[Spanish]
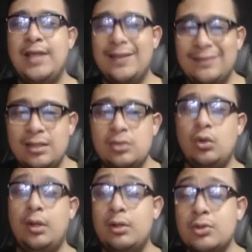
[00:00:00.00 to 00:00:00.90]
han
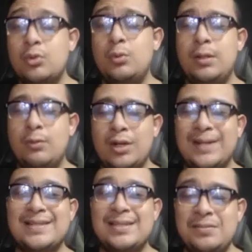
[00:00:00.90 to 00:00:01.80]
dicho que los
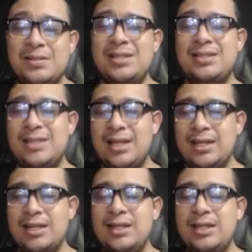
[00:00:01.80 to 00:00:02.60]
cubrebocas deben de ser